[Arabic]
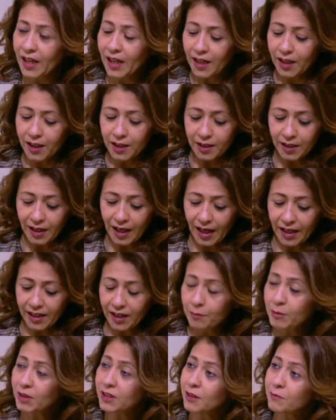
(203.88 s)
ان الحياه
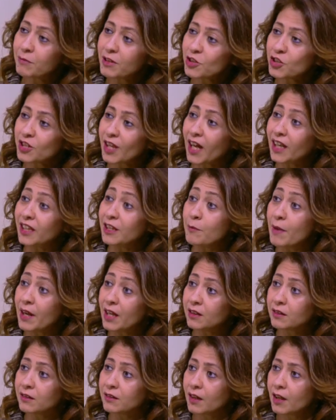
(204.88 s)
ما تبقاش
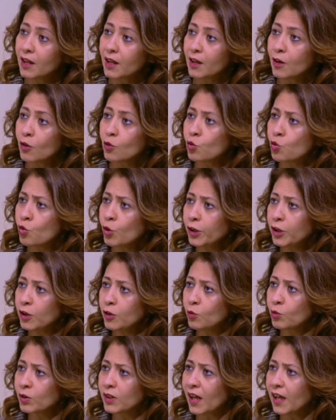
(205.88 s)
تعليمات روحي
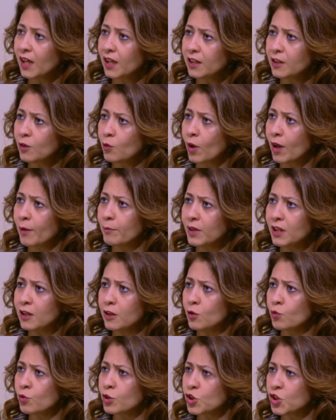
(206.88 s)
وتعالي واعملي
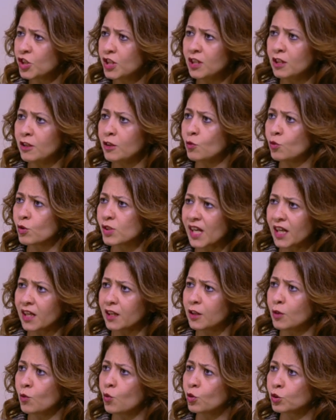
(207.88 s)
وشيلي
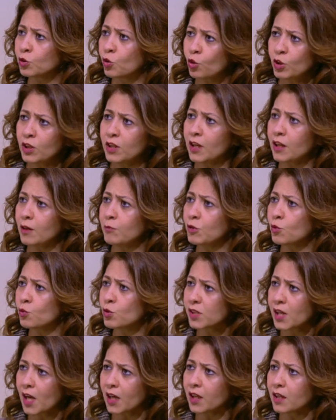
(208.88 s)
وذاكري وادخلي نامي
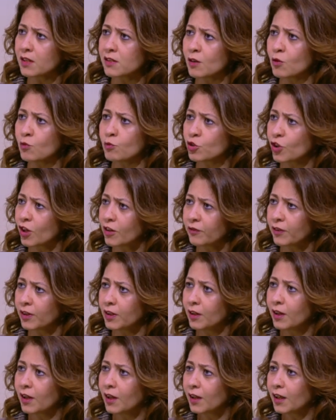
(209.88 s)
والساعه كذا ومش عارفه ايه
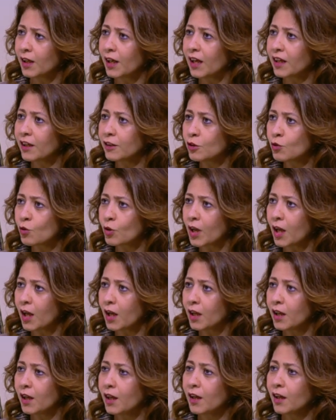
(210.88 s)
الحاجات دي كلها
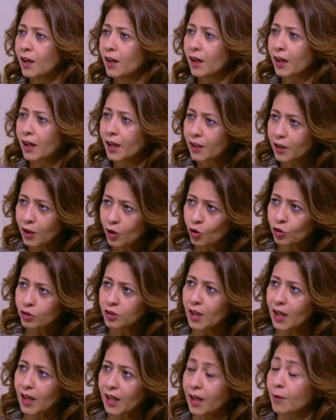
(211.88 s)
خلينا نحط
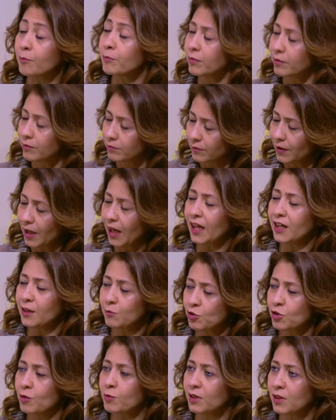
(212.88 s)
ده على جنب
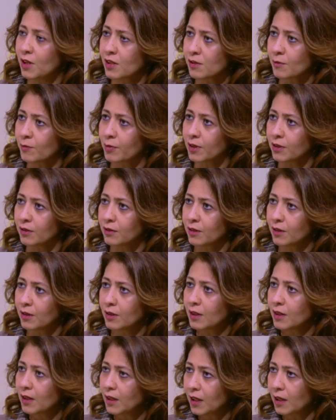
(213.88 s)
هنمشي بالديسيبلين
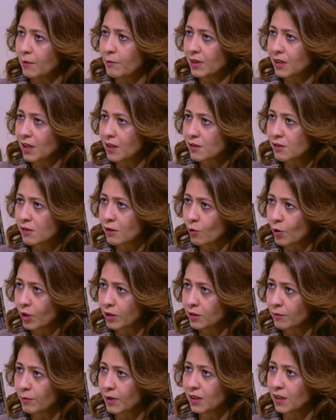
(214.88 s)
المدارس
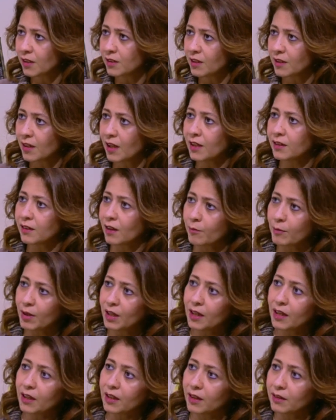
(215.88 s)
دلوقتي بدات انها تعمل
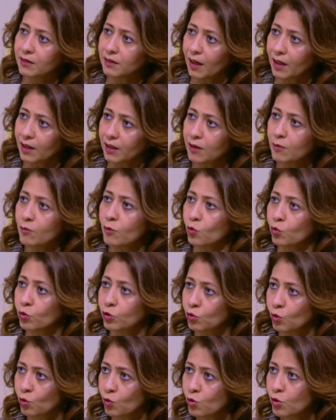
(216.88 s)
لك التعليم
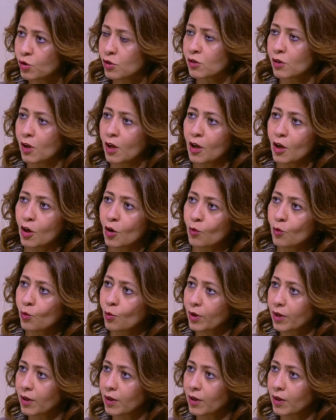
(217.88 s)
والدروس و...